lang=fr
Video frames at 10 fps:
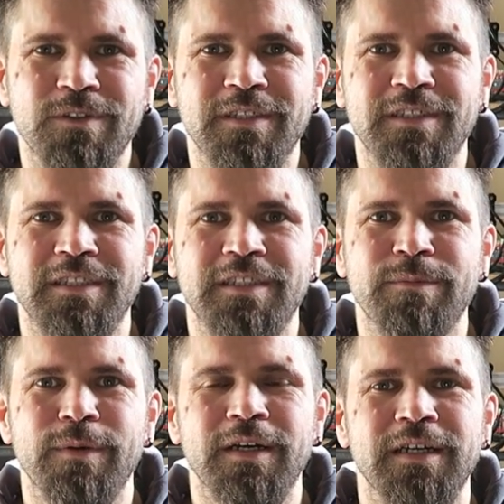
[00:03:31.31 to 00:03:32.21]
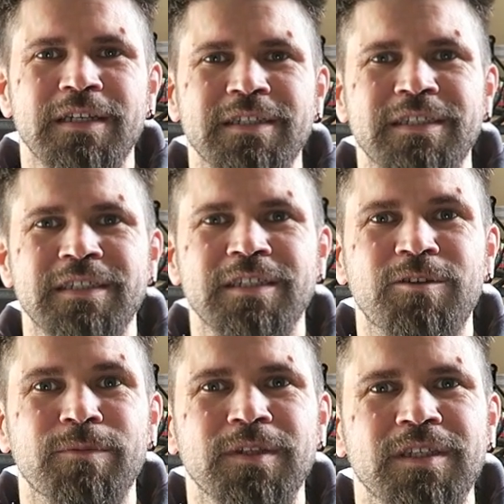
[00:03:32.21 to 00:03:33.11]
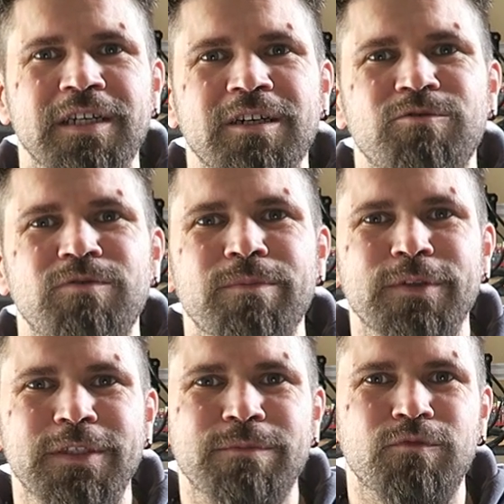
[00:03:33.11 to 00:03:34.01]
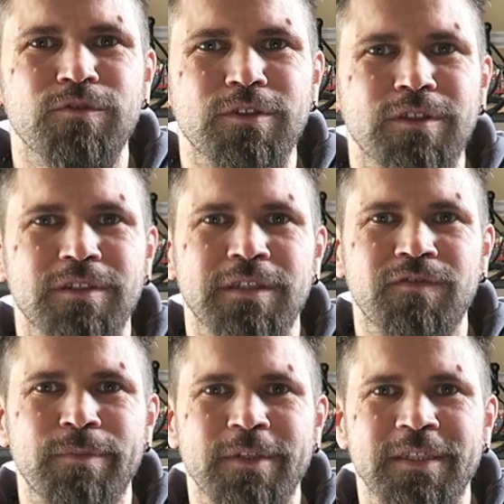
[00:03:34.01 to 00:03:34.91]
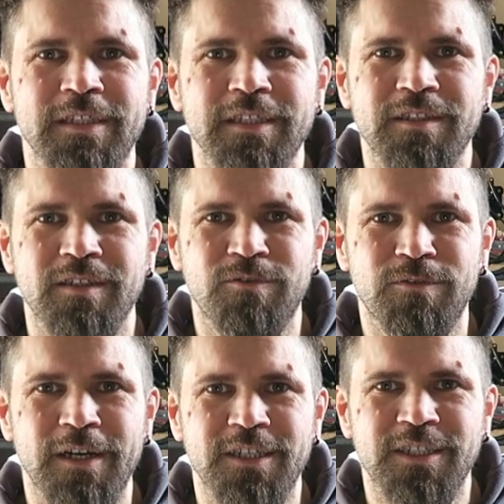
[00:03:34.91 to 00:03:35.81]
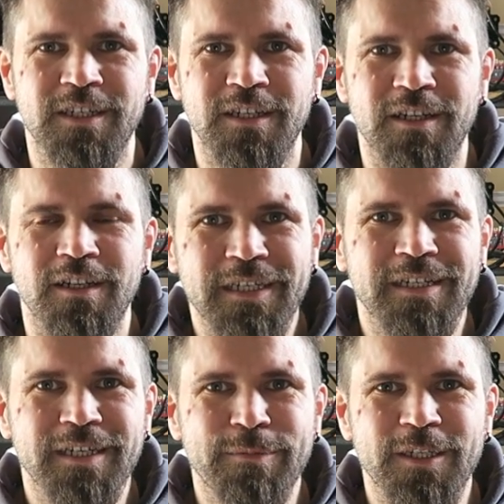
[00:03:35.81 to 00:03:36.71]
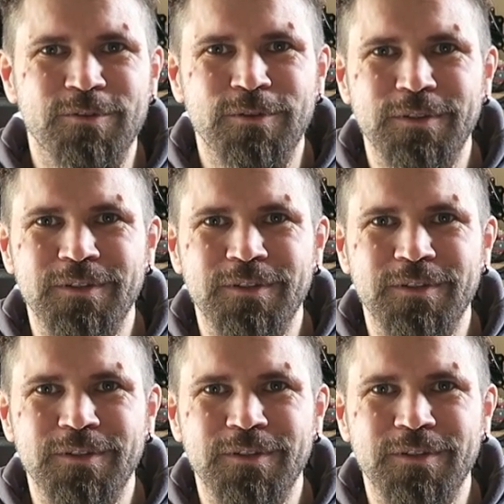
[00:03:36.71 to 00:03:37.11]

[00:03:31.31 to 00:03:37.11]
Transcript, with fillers: N'hésitez pas à laisser des commentaires ou un petit pouce, ça fait plaisir, ça encourage. Et à très bientôt.